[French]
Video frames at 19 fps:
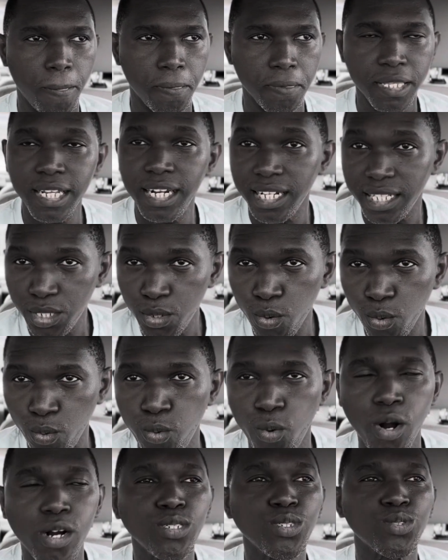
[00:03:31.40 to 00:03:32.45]
il était au
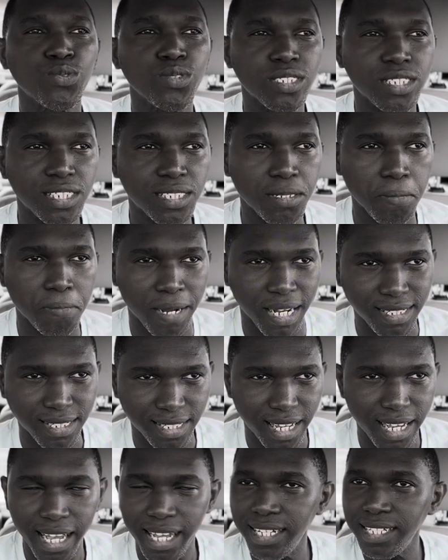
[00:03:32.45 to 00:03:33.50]
courant de tout ce qui se
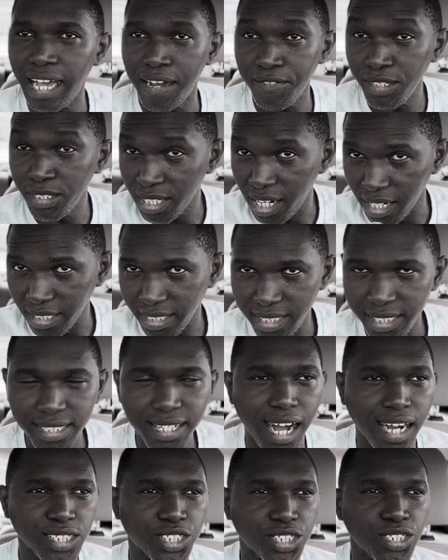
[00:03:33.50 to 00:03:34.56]
passait, il y avait une cantine
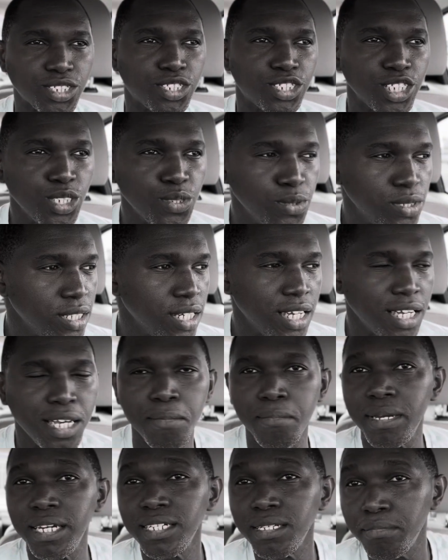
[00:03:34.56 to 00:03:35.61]
d'argent chez lui,
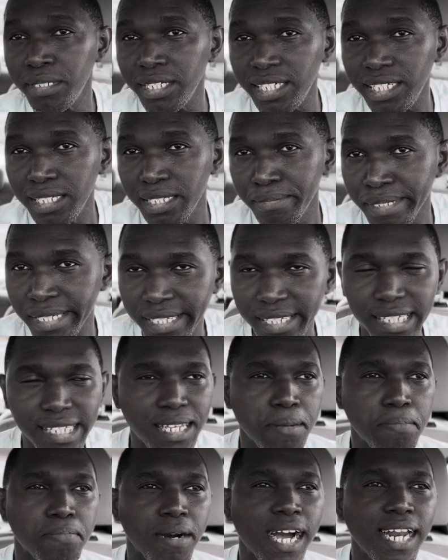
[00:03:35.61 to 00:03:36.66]
mais il ne,
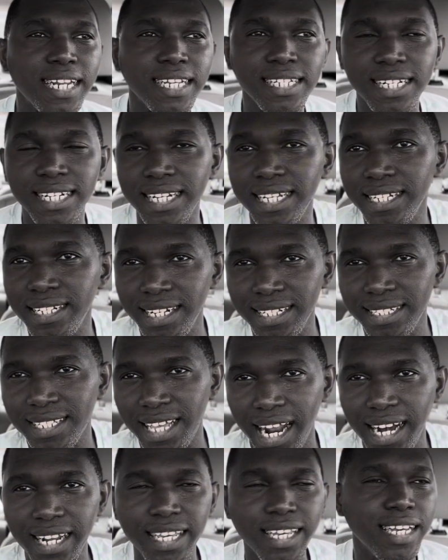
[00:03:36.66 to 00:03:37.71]
maîtrisait pas les,
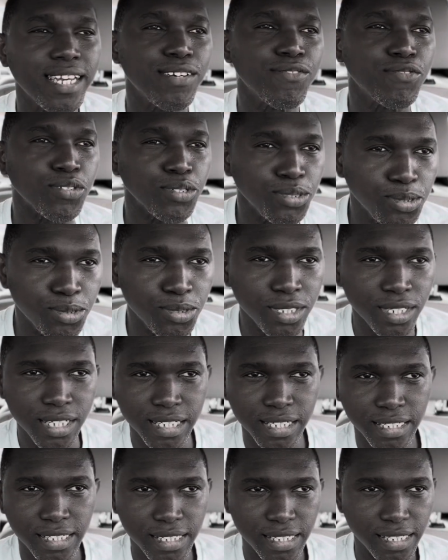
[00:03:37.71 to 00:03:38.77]
allées et venues
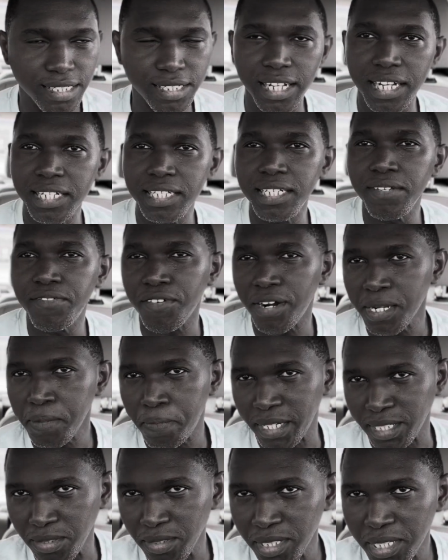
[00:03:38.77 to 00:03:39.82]
des différentes
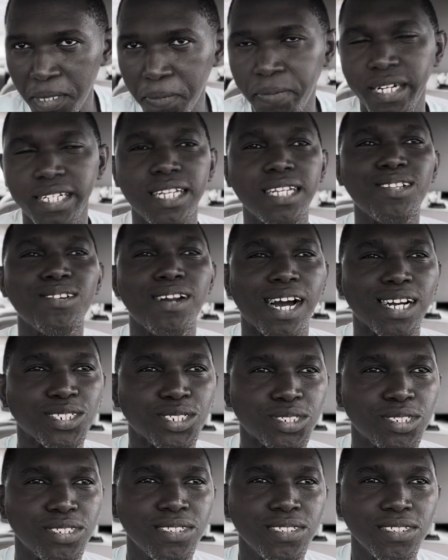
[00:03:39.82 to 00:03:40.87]
personnes qui prenaient de
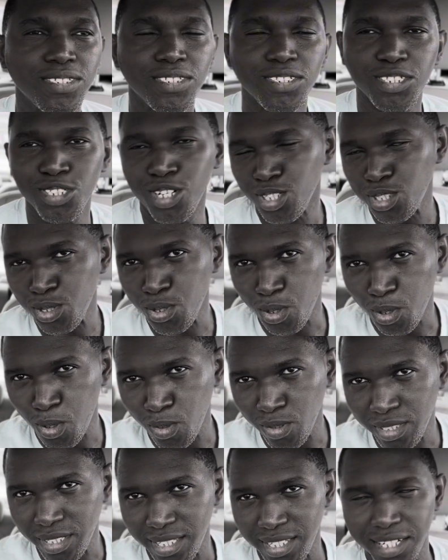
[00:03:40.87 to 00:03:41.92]
l'argent dans ce
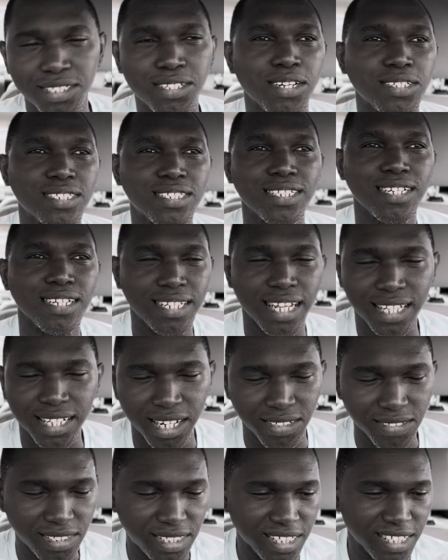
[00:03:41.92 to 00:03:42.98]
compte dans cette
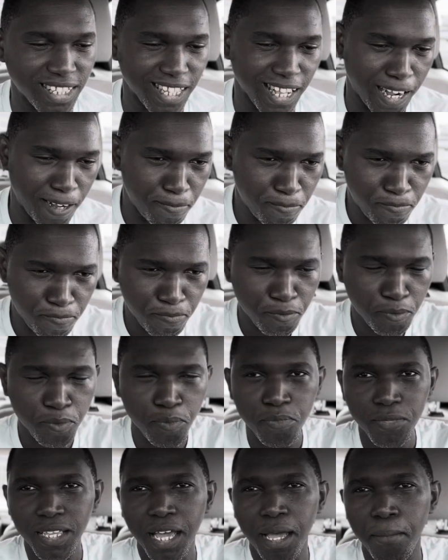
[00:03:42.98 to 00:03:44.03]
cantine là.
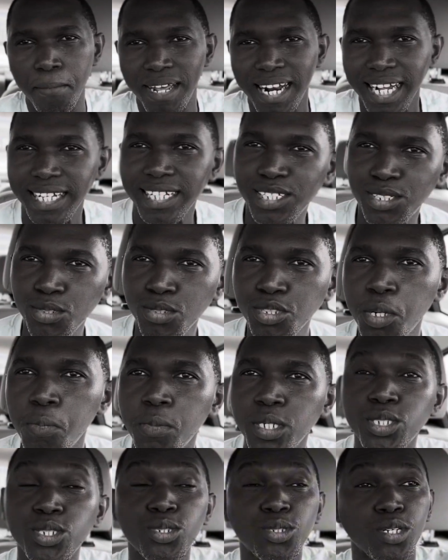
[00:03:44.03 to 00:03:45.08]
Mais la question que
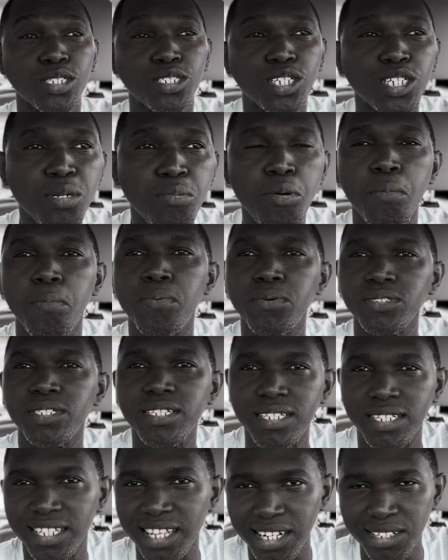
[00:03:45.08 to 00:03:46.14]
moi je suis en train de me poser,
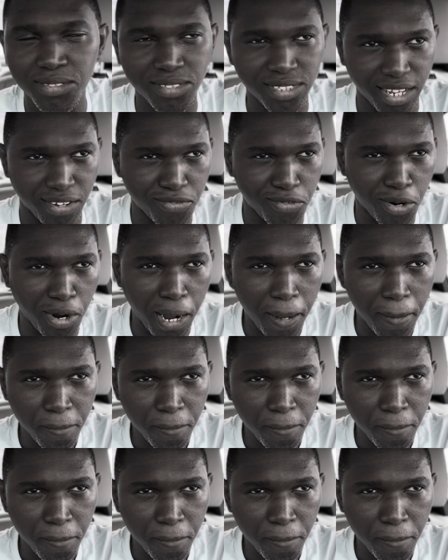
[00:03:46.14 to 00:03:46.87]
c'est celle de savoir